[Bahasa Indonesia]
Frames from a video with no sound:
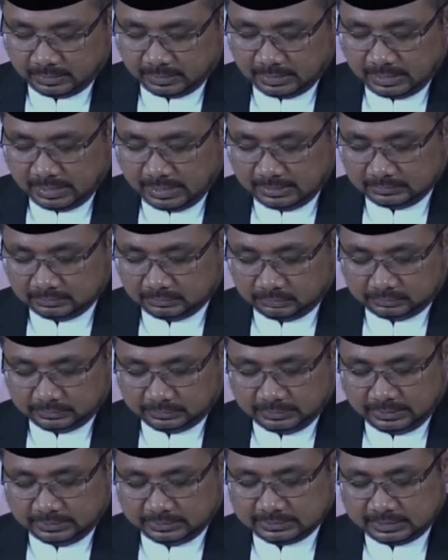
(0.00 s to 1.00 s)
atau
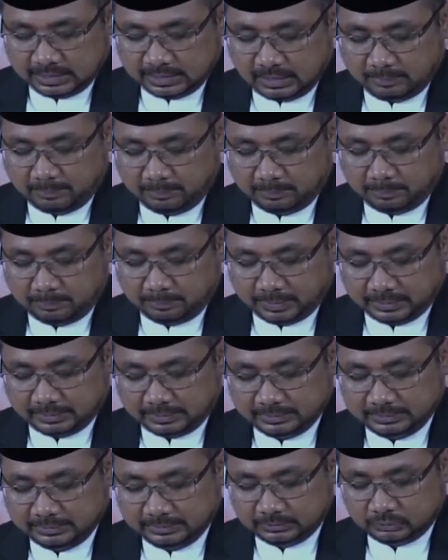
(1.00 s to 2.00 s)
dengan cara
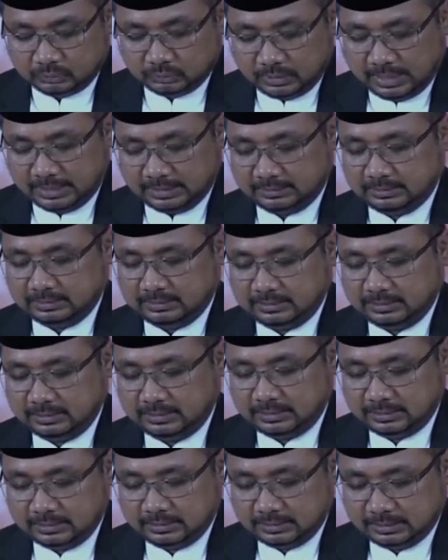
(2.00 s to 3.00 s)
perhitungan
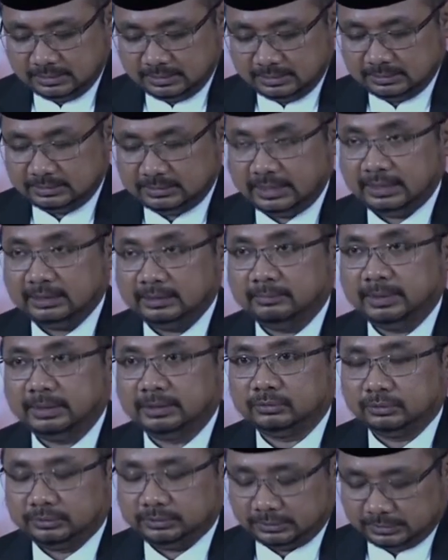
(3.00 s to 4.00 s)
dan
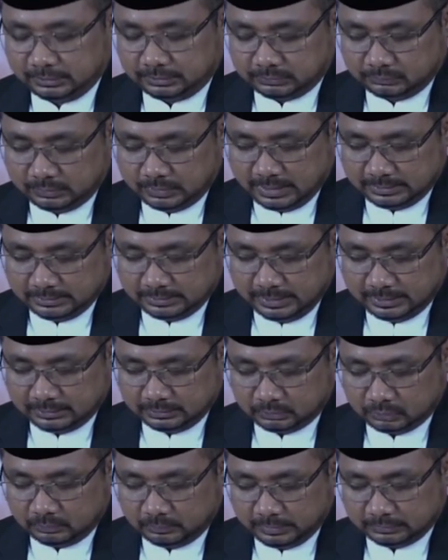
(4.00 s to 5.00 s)
metode kedua
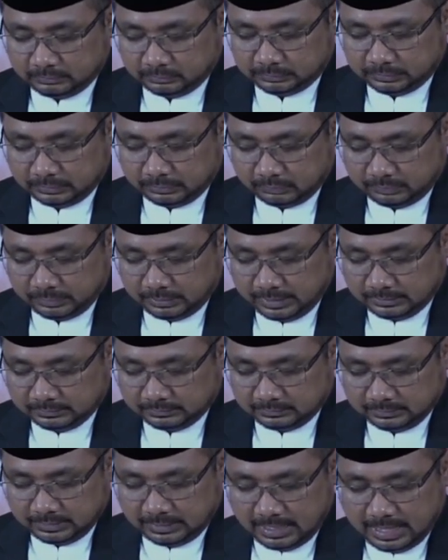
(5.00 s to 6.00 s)
yaitu metode rukyat
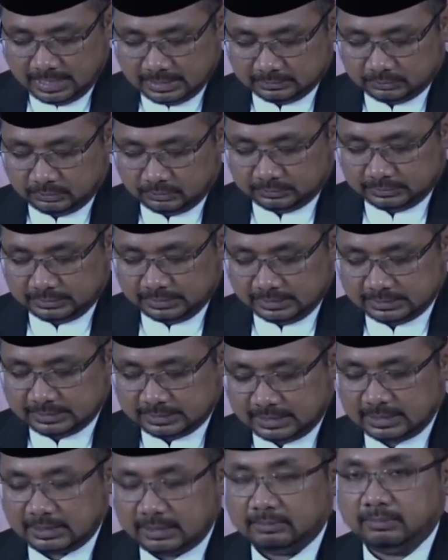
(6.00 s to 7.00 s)
atau dengan
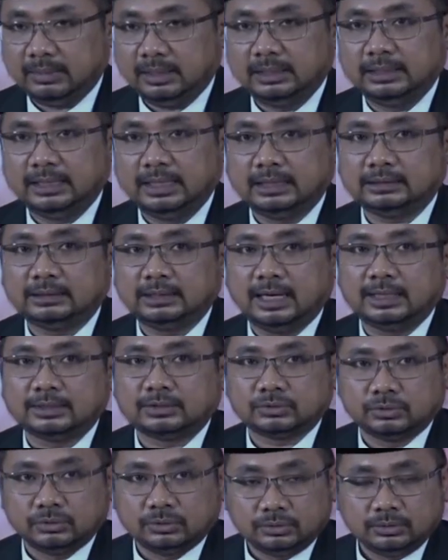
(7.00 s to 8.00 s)
cara melihat
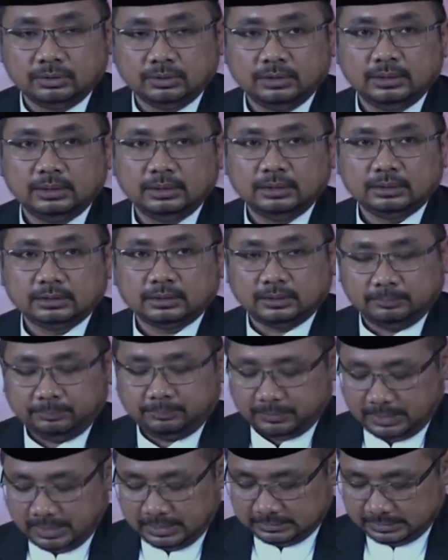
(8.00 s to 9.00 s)
langsung
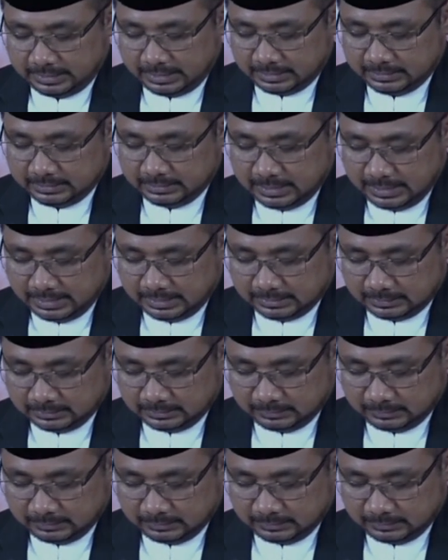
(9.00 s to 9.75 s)
keberadaan hilal.